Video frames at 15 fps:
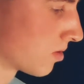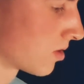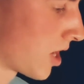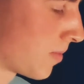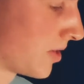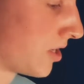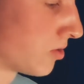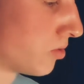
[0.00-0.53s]
kann
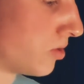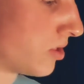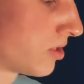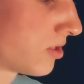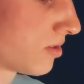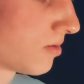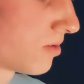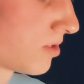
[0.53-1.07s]
man
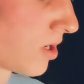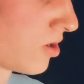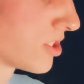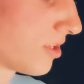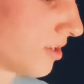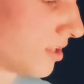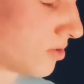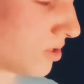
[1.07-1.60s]
natürlich daraus,
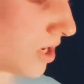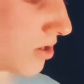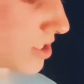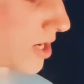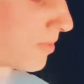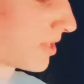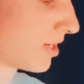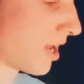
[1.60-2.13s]
also daraus
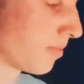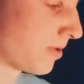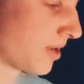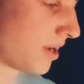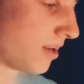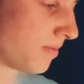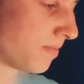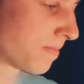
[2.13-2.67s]
kann man dann
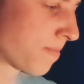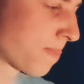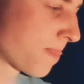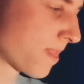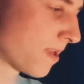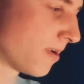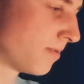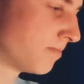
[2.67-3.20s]
ableiten,
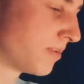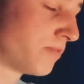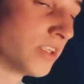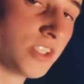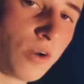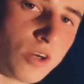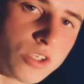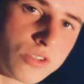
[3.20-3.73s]
ähm, wie viel
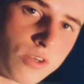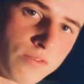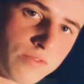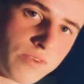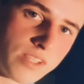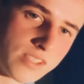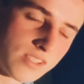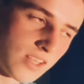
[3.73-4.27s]
Sauerstoff
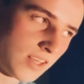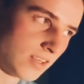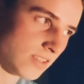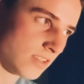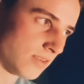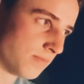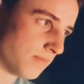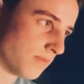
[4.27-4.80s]
letzten
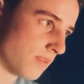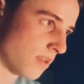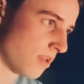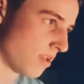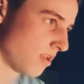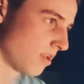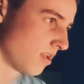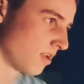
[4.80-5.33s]
Endes im
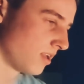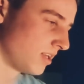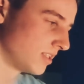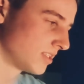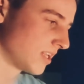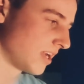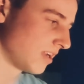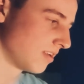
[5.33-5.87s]
in den
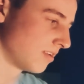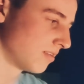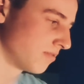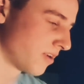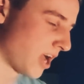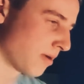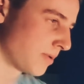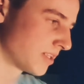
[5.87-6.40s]
Zellen
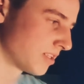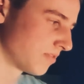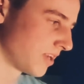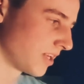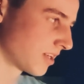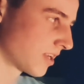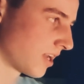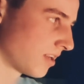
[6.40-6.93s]
verarbeitet
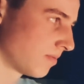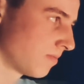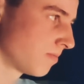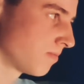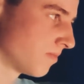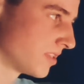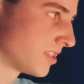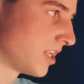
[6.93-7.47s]
werden kann,
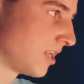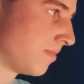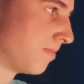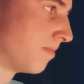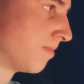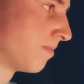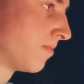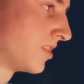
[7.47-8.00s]
was ja
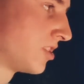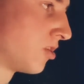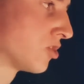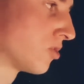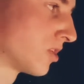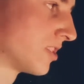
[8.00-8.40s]
eben, was ich auch schon